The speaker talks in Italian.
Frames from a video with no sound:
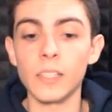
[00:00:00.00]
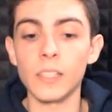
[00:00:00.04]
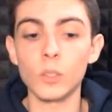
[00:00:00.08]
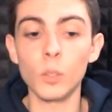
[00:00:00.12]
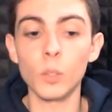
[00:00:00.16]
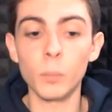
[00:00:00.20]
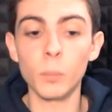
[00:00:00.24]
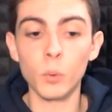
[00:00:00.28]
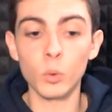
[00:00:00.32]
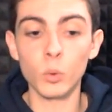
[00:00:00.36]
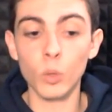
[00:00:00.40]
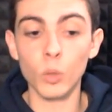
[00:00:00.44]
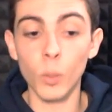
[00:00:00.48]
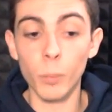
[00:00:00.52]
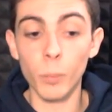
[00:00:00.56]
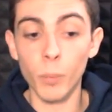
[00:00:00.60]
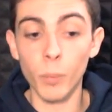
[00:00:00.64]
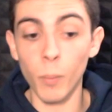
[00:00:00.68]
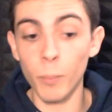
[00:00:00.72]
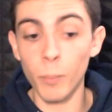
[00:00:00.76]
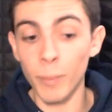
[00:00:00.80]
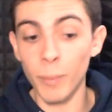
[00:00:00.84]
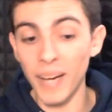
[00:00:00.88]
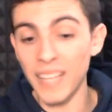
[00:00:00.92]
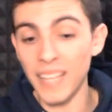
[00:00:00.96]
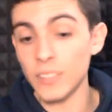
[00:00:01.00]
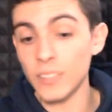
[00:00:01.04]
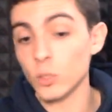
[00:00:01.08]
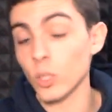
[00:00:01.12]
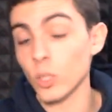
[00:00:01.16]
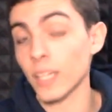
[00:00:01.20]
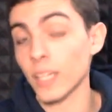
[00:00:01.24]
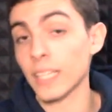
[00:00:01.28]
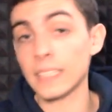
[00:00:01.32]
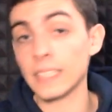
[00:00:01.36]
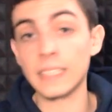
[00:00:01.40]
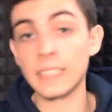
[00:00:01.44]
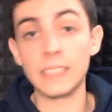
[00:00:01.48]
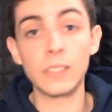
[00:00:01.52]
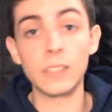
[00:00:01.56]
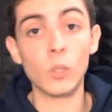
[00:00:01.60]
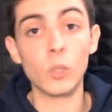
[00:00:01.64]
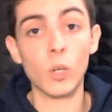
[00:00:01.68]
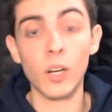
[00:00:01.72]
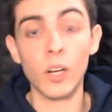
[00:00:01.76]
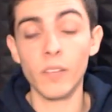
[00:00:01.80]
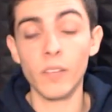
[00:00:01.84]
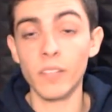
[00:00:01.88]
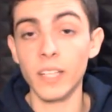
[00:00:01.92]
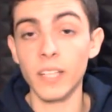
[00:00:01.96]
Eh, io purtroppo penso, ragazzi, di
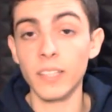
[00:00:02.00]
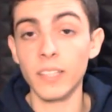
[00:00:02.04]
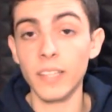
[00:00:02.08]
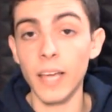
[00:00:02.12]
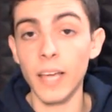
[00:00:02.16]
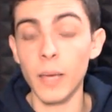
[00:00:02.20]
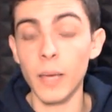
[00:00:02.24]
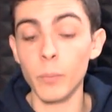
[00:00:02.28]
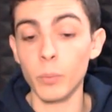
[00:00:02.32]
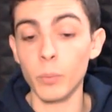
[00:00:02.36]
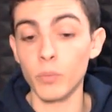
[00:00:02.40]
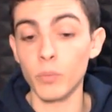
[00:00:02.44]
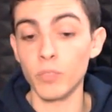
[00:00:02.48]
non avere tempo.